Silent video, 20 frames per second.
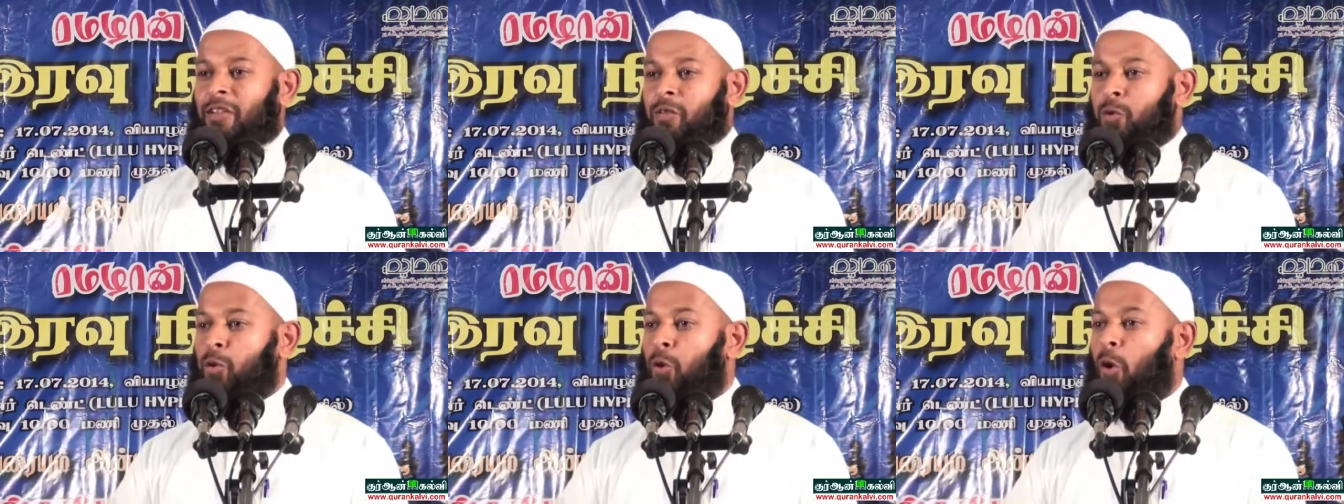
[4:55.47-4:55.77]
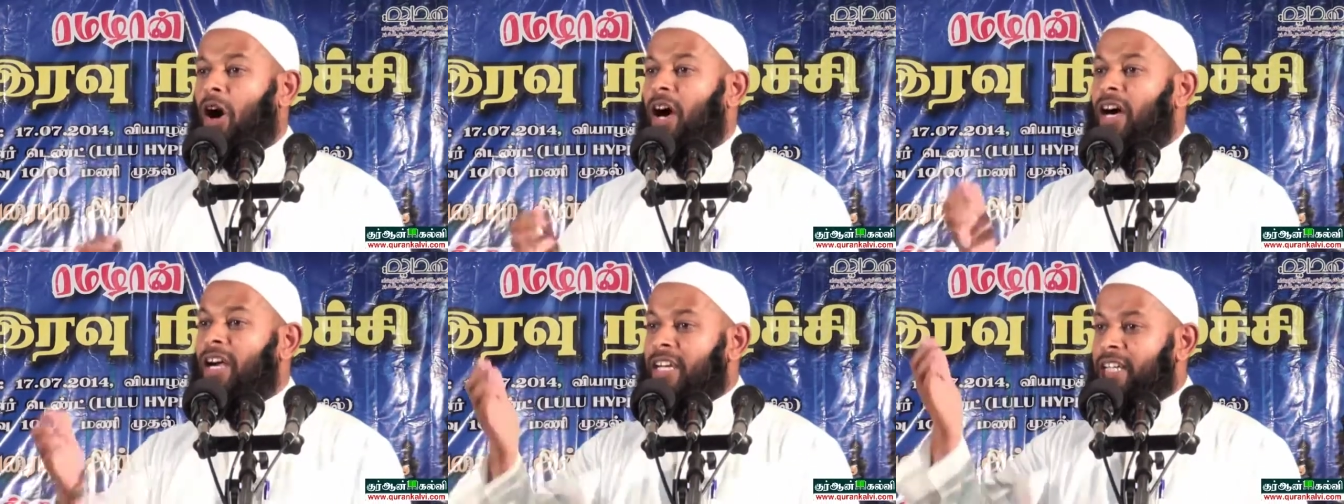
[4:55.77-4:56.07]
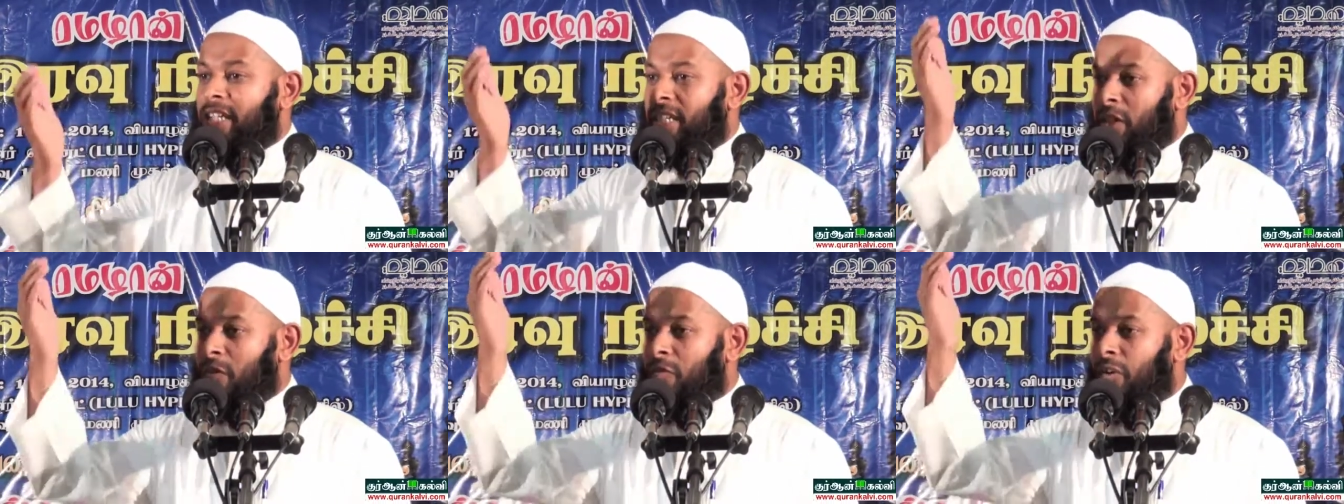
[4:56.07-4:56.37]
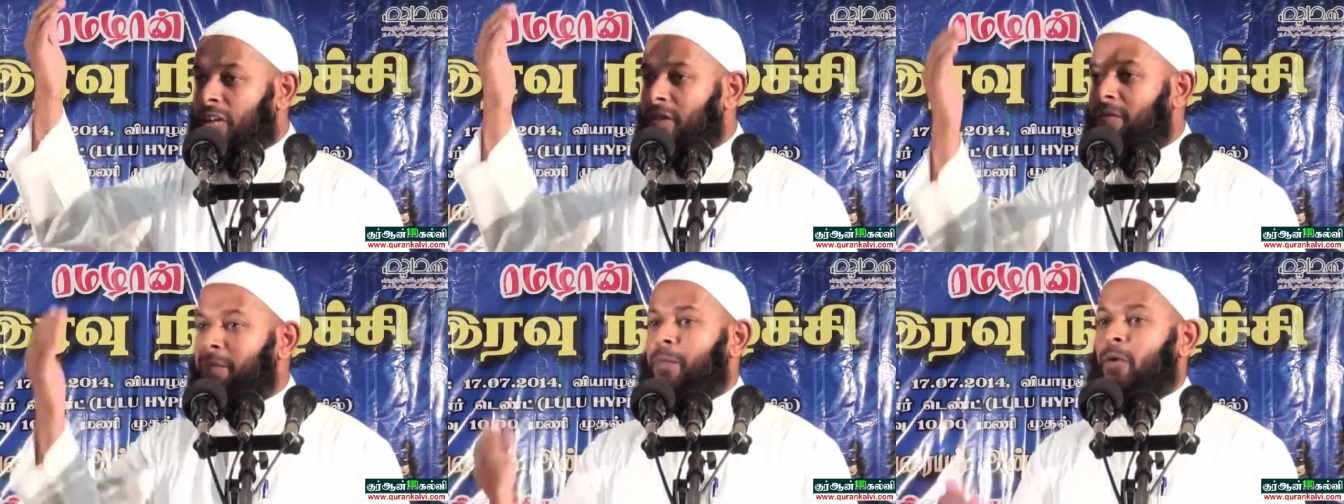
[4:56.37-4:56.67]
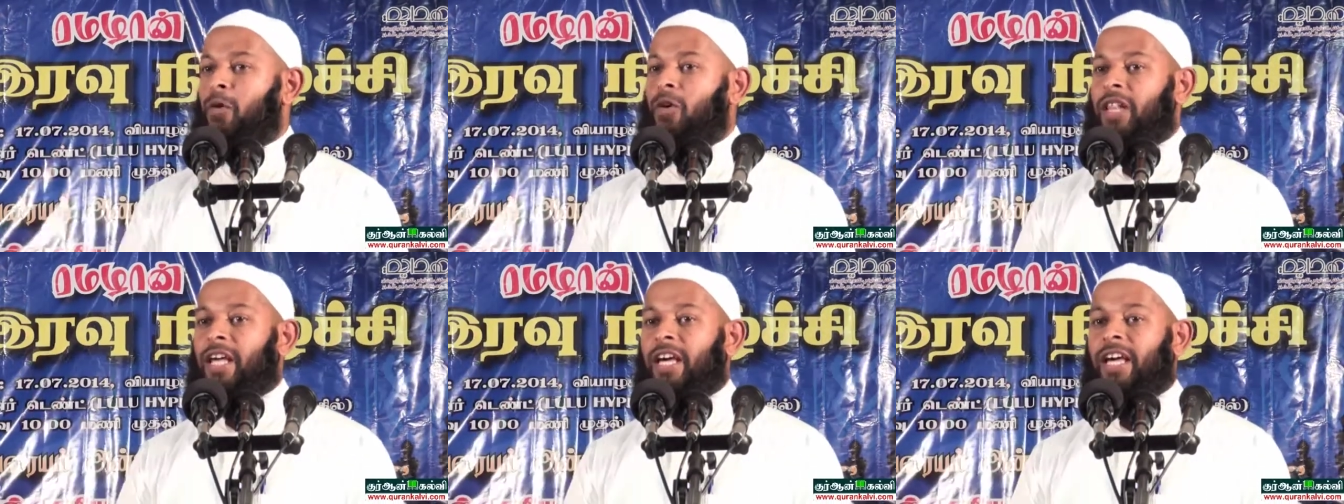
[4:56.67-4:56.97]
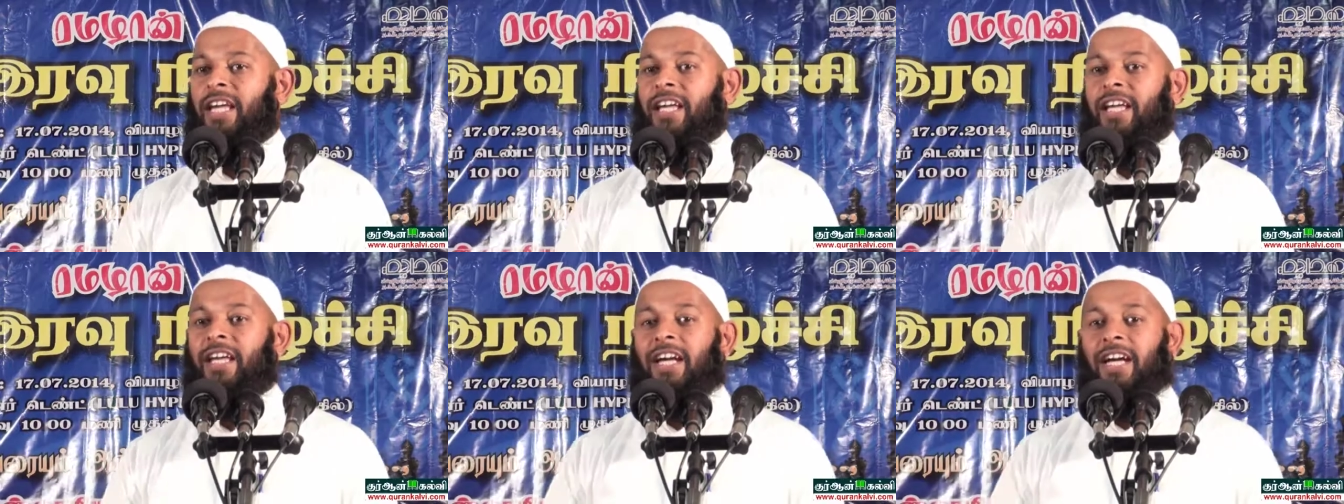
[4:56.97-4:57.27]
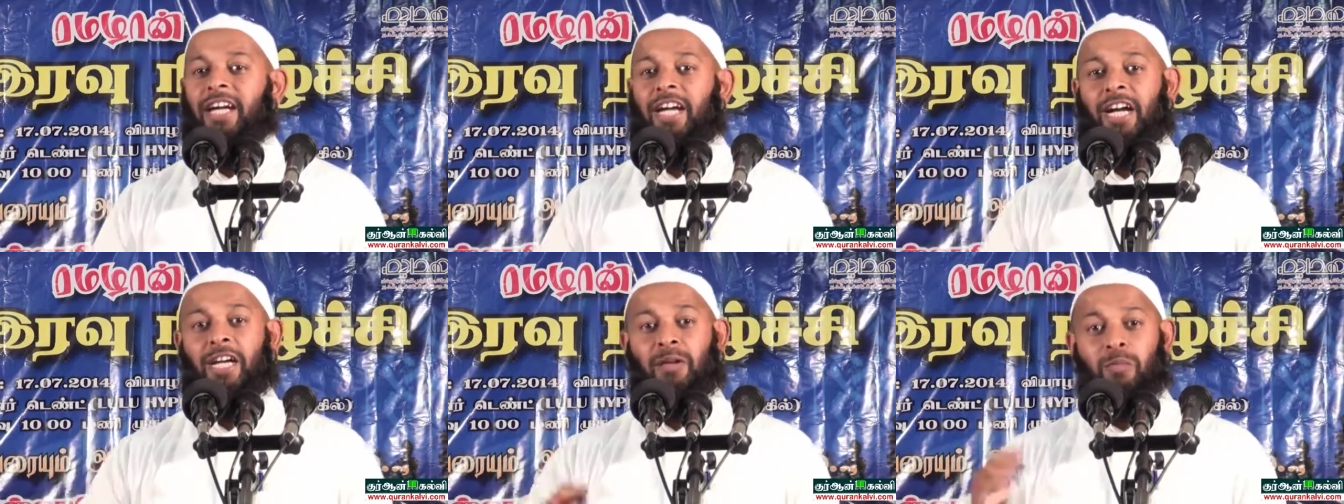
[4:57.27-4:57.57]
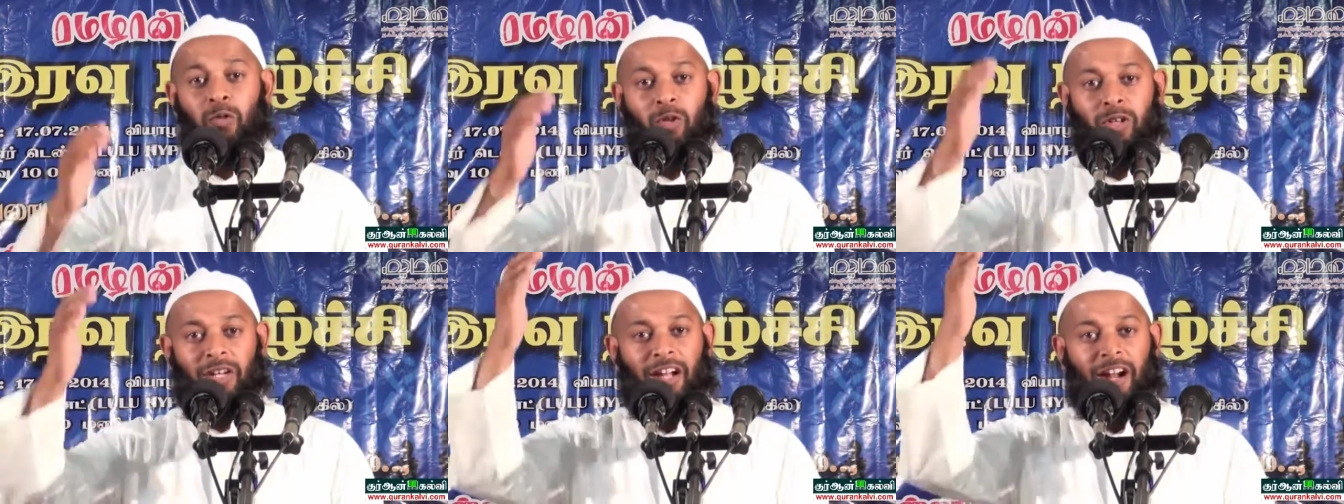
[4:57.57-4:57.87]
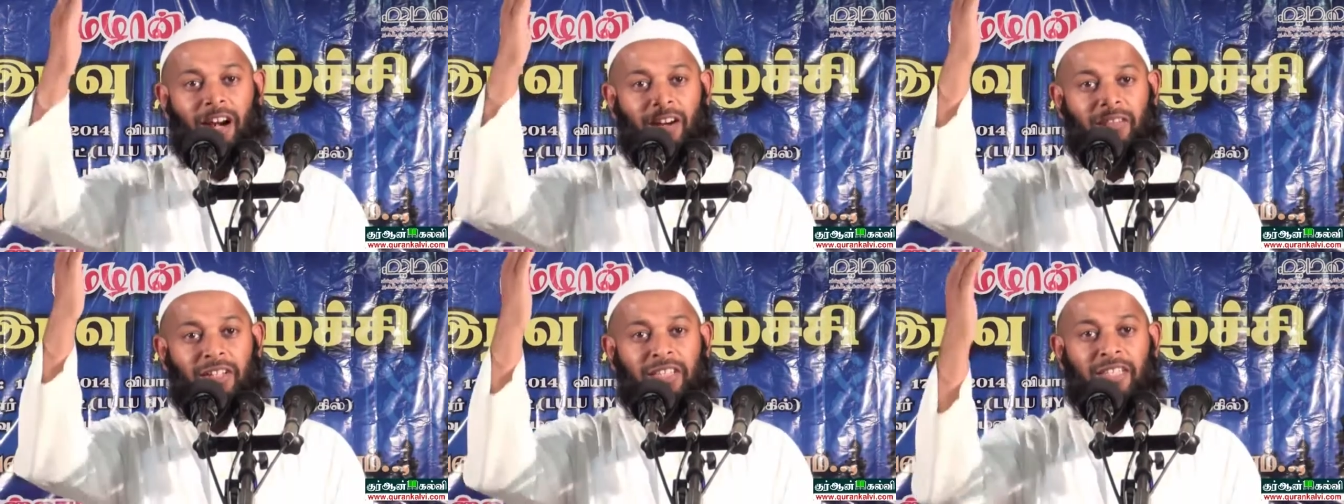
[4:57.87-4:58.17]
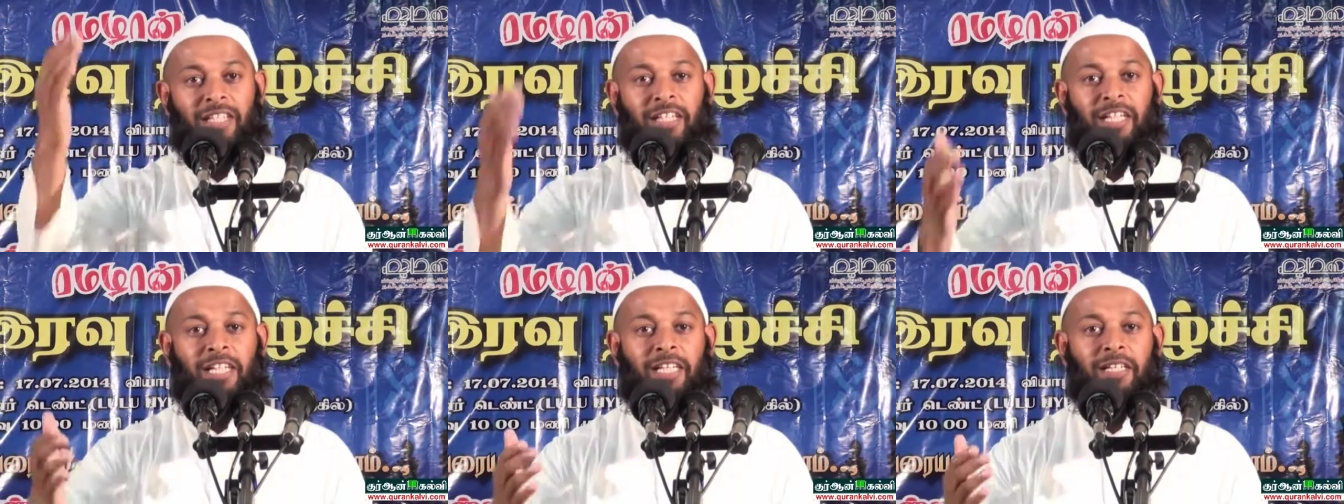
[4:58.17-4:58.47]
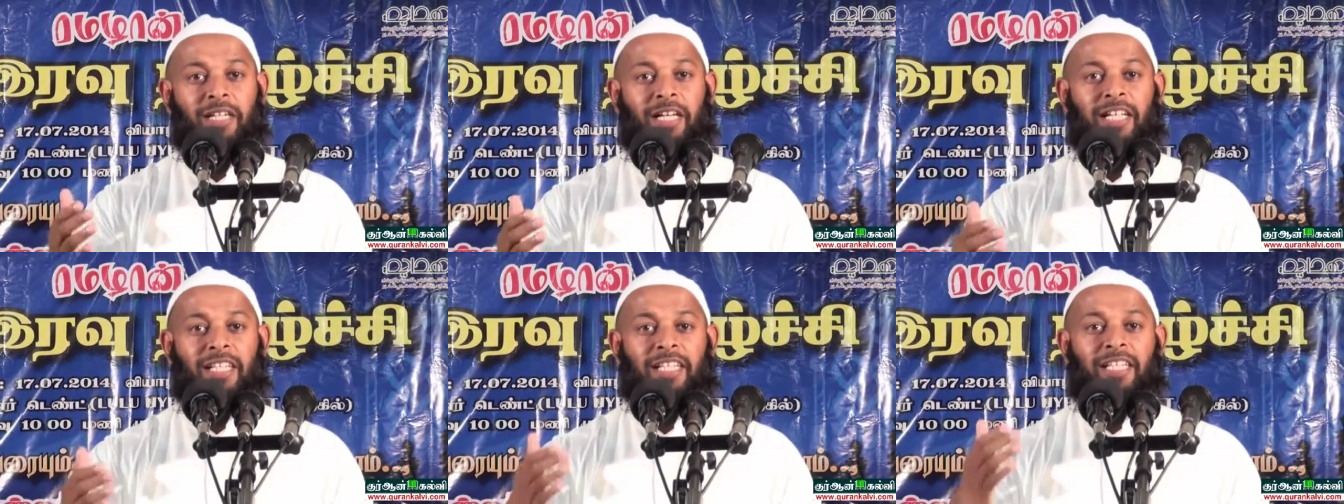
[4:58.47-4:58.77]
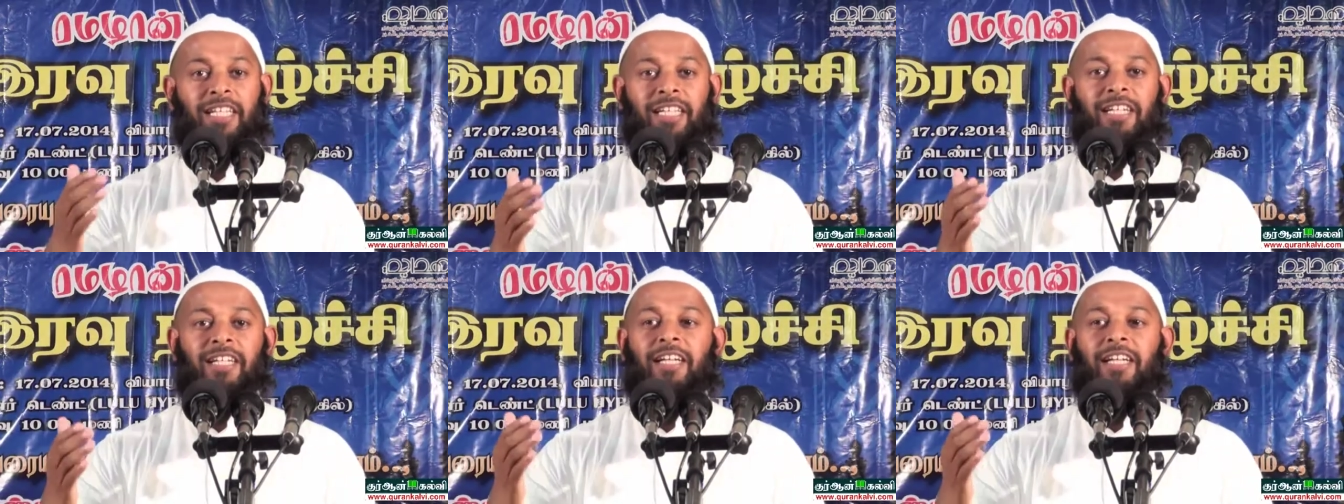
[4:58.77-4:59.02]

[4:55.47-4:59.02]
துவா என்று வரும்போதே கண் முன்னால் வந்து நிற்கிறது